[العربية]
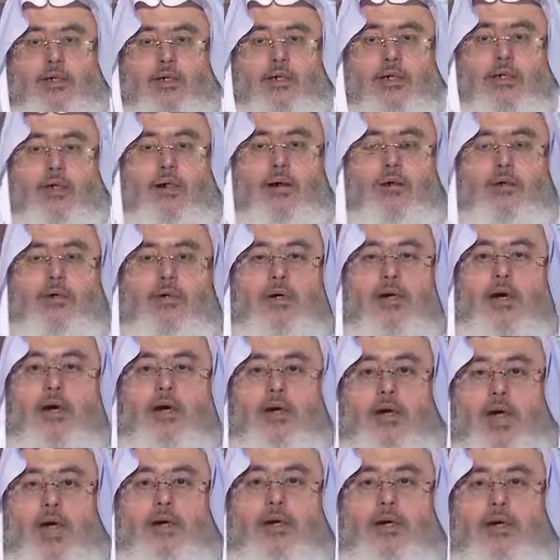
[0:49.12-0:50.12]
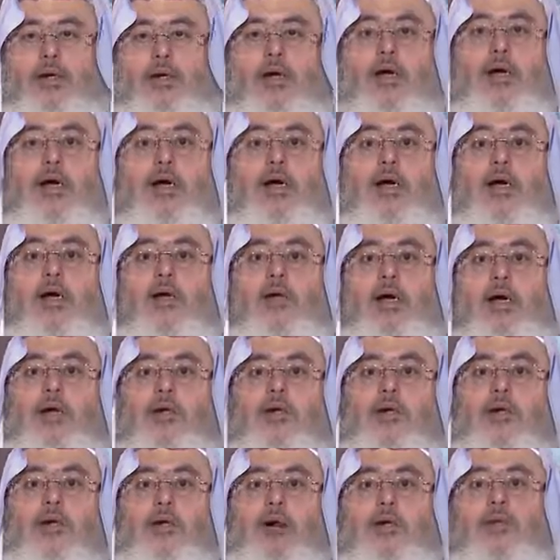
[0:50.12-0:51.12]
لانه قال ان يعني
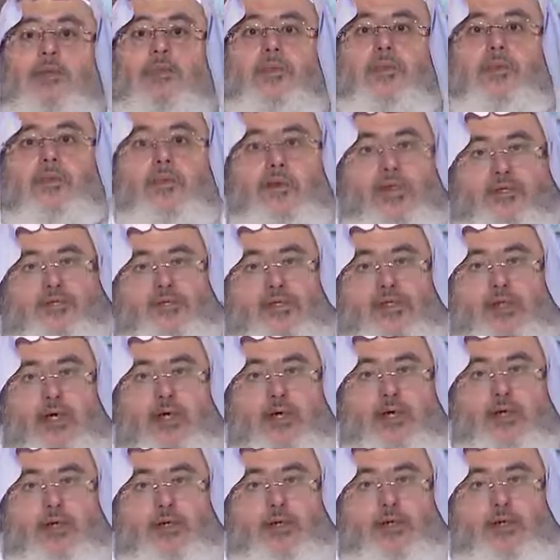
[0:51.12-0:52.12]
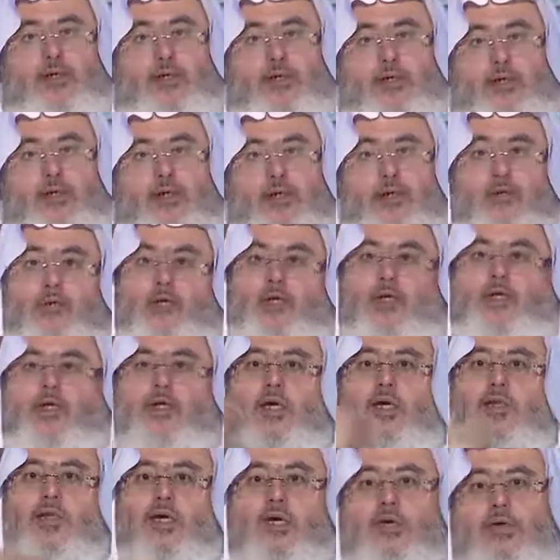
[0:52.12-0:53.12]
هو يعظم نفسه
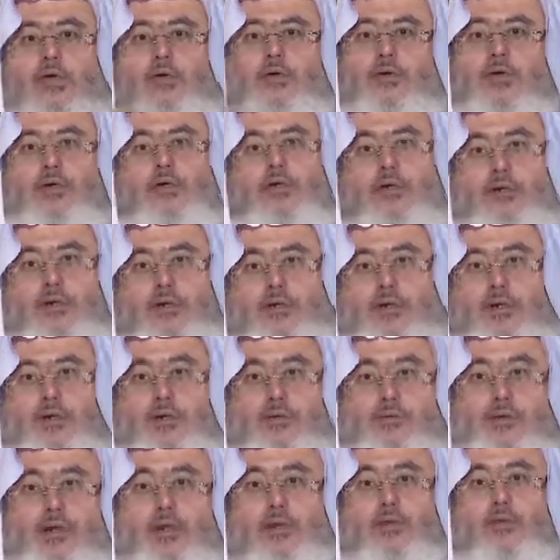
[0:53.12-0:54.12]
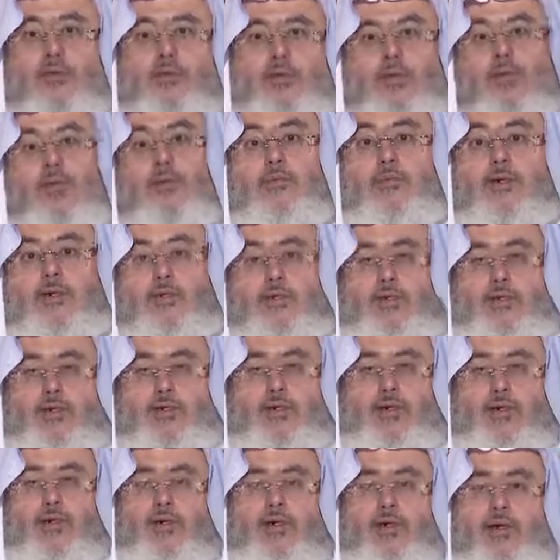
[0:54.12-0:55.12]
ويشهد انه رسول الله هذه مصيبه
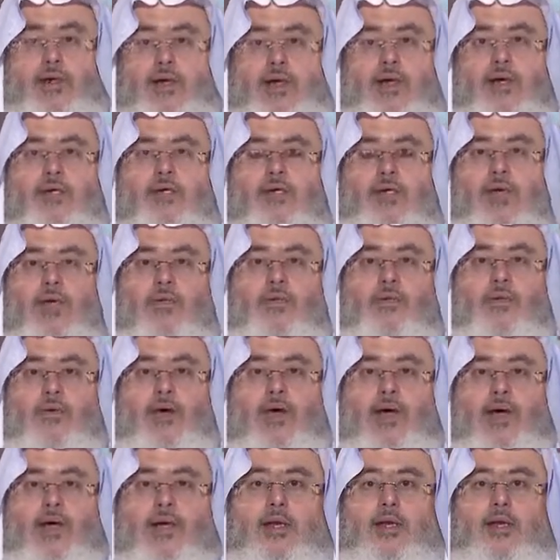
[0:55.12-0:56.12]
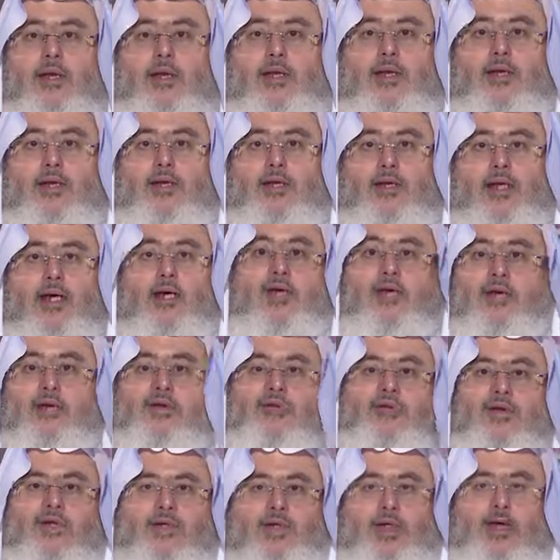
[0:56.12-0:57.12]
اشهد ان
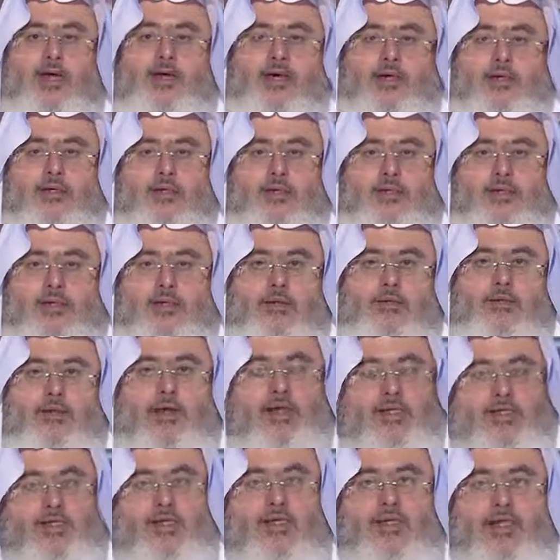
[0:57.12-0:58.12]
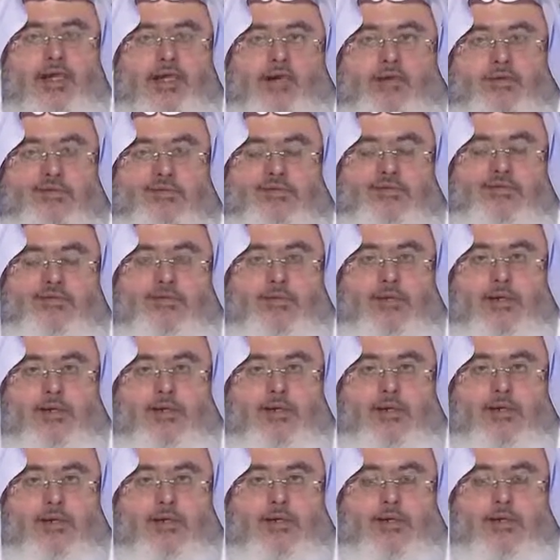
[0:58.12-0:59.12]
فتحه وليست الف
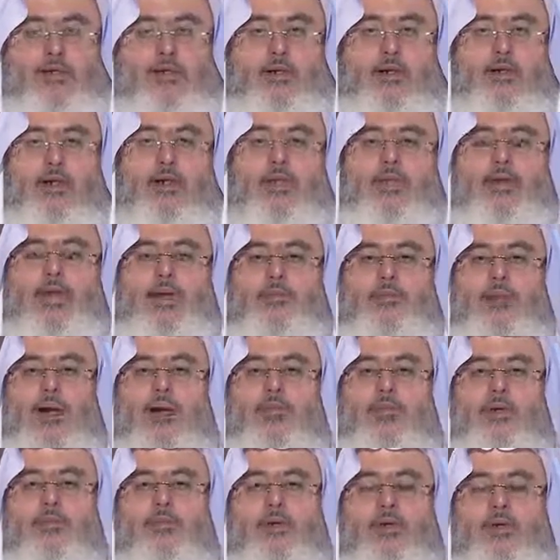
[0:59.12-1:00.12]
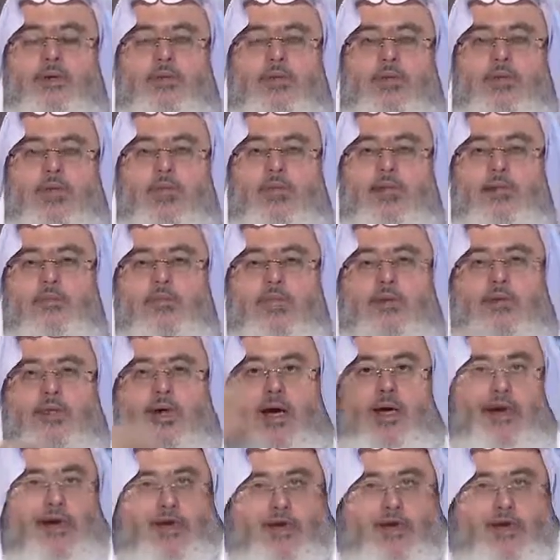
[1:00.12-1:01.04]
لان بعض المؤذنين يمد على